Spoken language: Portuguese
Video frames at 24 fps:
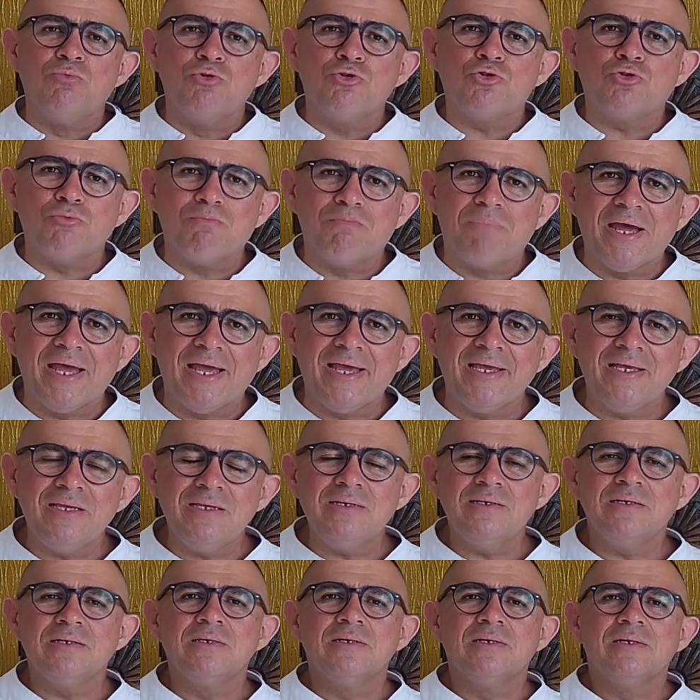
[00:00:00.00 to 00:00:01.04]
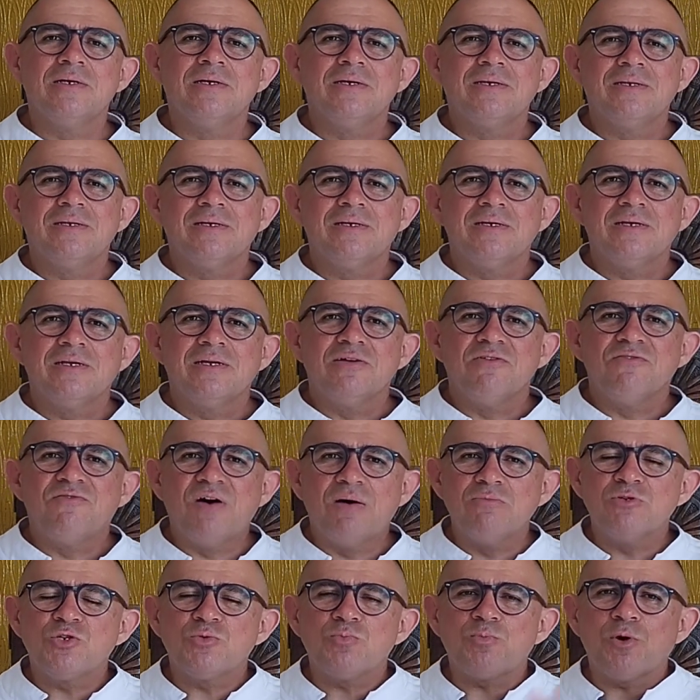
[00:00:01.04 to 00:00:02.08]
muito bem,
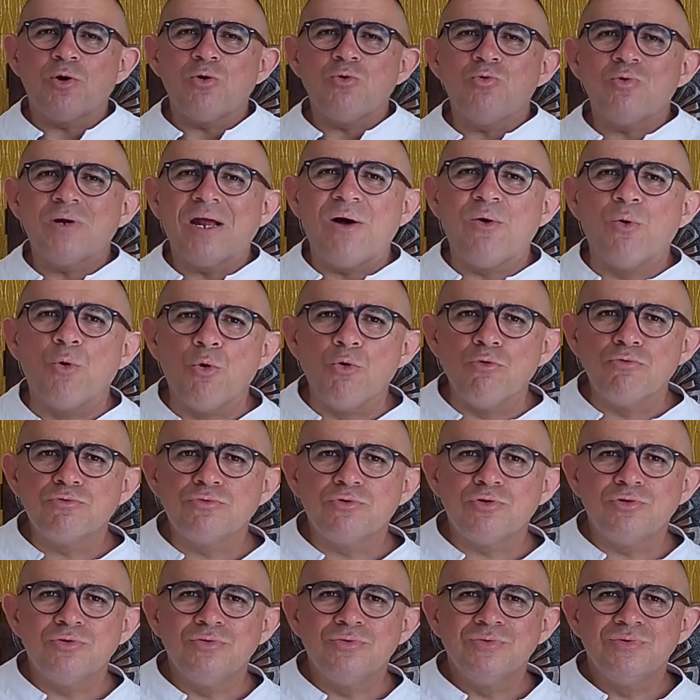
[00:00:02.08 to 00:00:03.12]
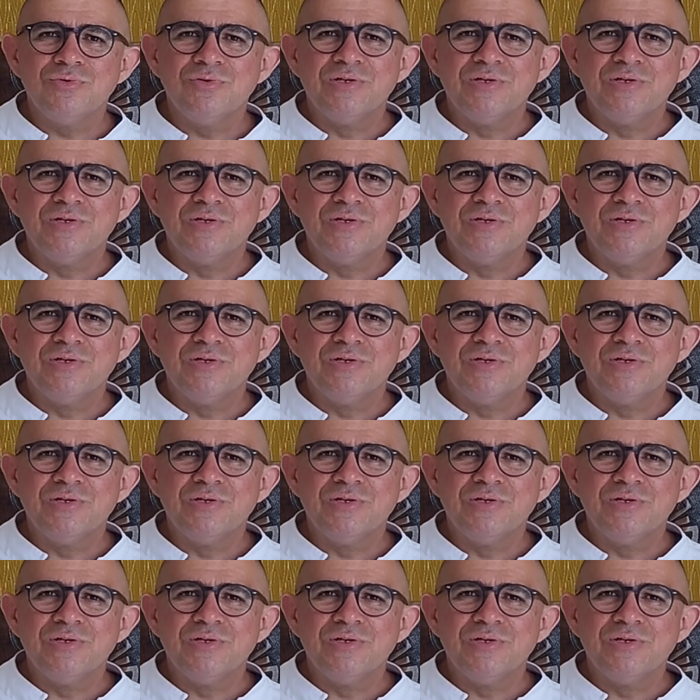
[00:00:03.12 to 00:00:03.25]
vamos procurar outro.